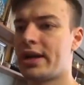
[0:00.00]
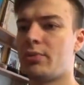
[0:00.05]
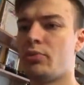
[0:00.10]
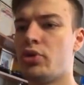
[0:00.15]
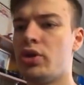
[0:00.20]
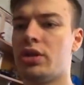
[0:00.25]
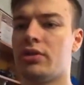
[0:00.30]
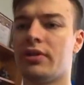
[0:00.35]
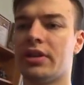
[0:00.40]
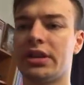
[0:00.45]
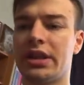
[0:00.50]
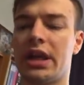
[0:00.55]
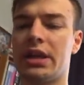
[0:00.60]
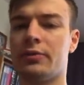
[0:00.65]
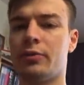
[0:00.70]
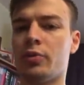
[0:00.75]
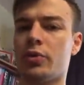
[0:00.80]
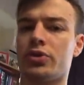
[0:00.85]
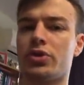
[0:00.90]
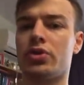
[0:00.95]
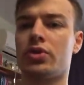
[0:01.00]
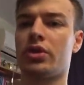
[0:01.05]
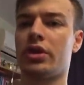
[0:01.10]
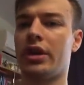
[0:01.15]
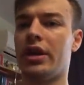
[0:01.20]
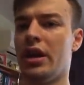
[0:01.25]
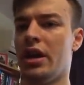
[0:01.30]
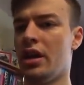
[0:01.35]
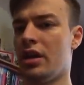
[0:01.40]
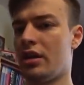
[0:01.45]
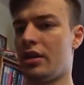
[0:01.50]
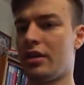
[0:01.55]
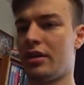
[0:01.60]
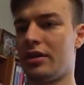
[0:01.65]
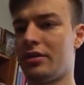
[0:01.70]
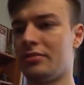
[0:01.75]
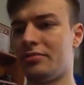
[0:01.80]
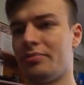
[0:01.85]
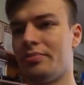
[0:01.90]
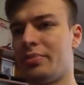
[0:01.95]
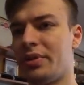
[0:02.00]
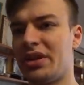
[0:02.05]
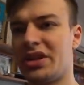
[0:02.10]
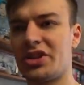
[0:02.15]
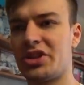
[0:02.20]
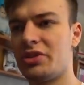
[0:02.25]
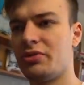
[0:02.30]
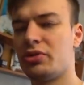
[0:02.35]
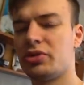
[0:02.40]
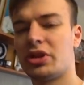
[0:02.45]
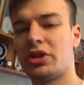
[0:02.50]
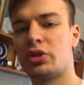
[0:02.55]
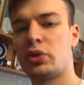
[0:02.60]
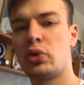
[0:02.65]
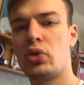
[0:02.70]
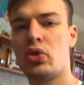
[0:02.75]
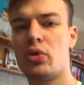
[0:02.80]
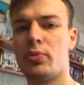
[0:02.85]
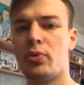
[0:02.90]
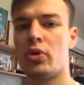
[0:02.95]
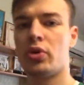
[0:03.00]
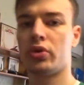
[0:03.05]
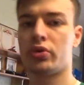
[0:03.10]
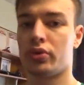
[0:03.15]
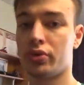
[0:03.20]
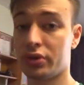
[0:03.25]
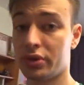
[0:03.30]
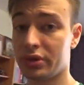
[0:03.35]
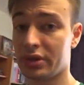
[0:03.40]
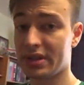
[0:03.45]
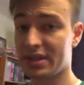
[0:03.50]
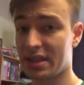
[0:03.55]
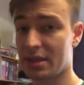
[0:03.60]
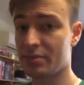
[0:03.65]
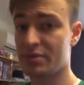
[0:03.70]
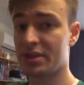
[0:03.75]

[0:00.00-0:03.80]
ему не хватает воздуха, а, положи его на другую полку, но на самом